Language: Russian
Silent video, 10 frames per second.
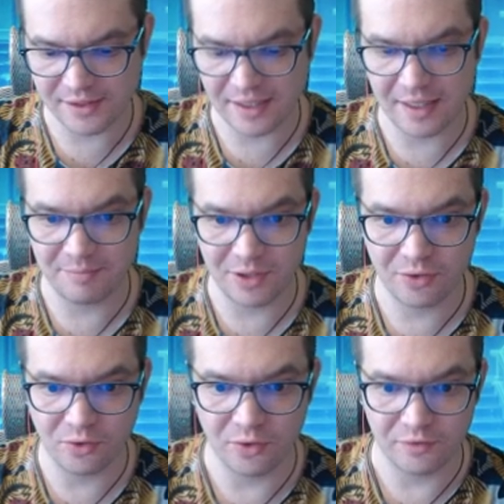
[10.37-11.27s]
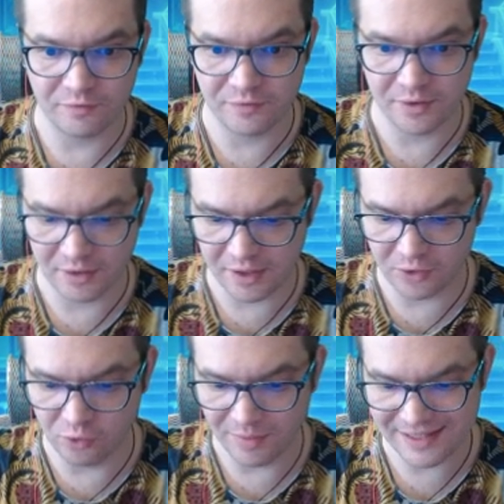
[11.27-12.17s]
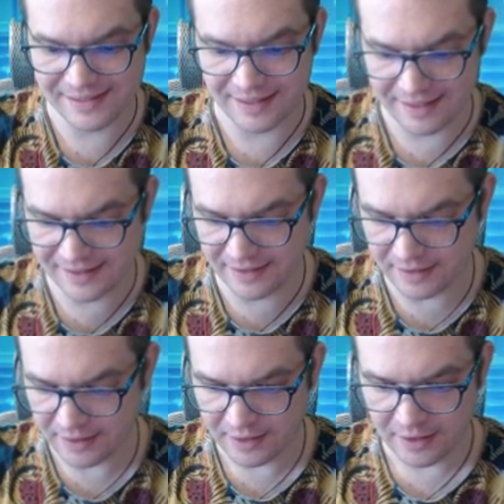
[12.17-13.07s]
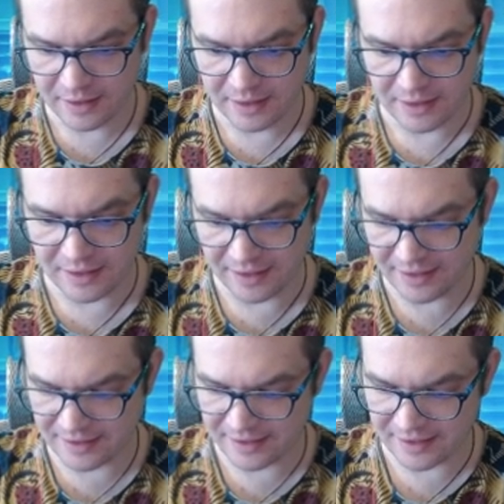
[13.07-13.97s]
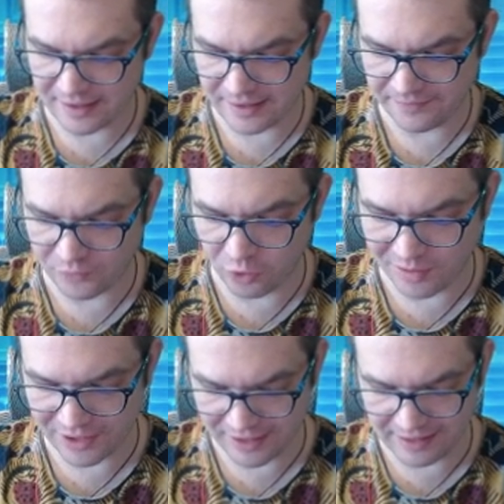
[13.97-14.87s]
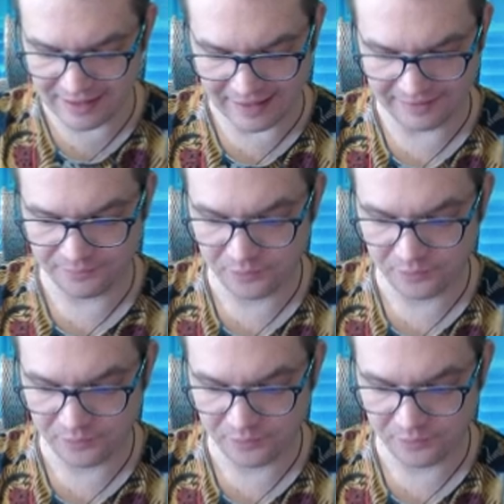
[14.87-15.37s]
за переход в Лигу Мастер 1, это Гоблин Гигант.